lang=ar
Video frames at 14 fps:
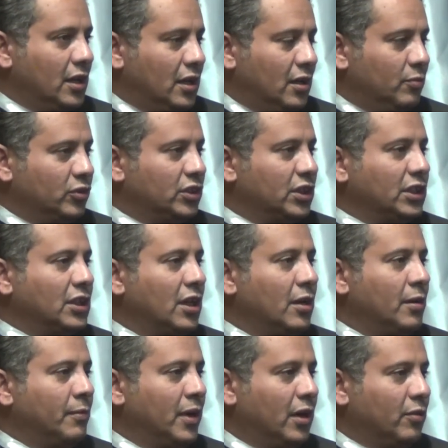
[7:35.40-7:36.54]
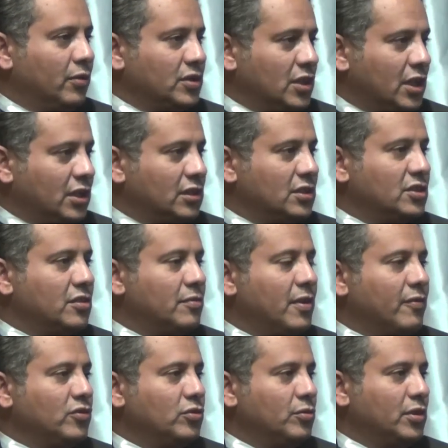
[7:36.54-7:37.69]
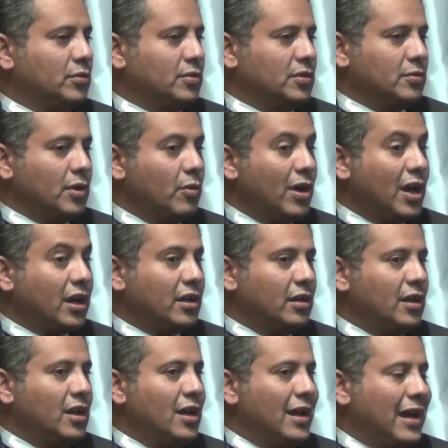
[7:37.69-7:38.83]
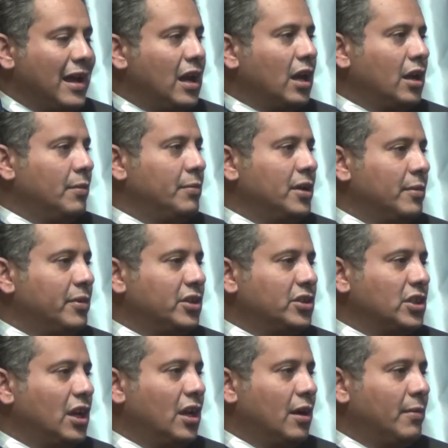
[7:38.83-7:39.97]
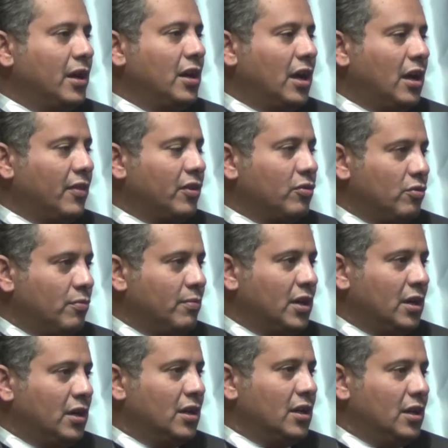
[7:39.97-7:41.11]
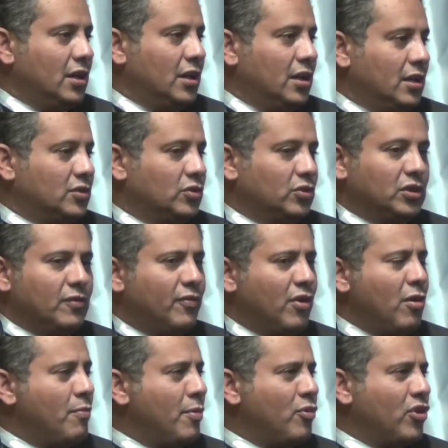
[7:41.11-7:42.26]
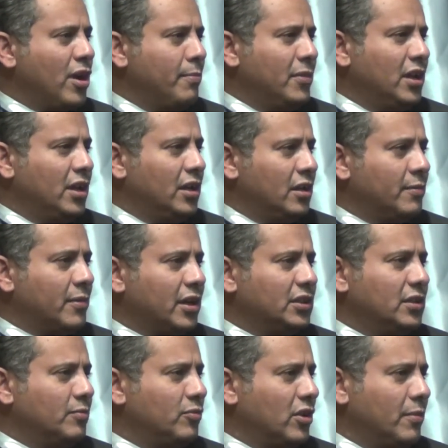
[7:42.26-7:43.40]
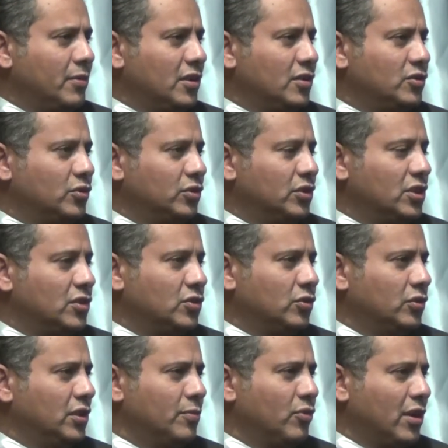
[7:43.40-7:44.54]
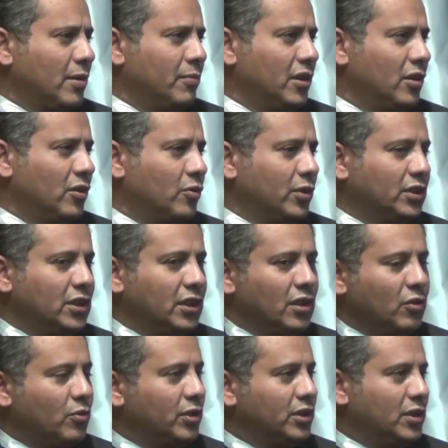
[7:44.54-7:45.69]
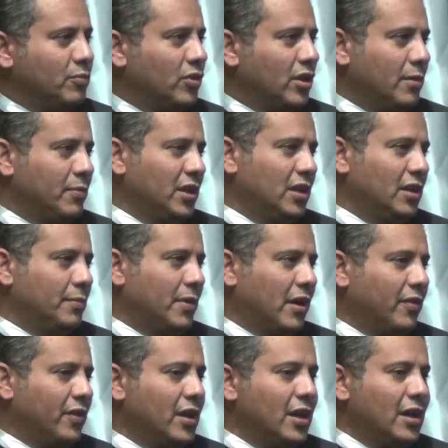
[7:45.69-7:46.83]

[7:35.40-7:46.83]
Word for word: المنتدى مع وزارة الاستثمار والجمهورية المصرية ولكن الاغلبية من رجال الاعمال اللي حضروا هم السعوديين فهم مكملين الإماراتيين مكملين للسعوديين السعوديين مكملين للكويتيين الكويتيين مكملين لبعض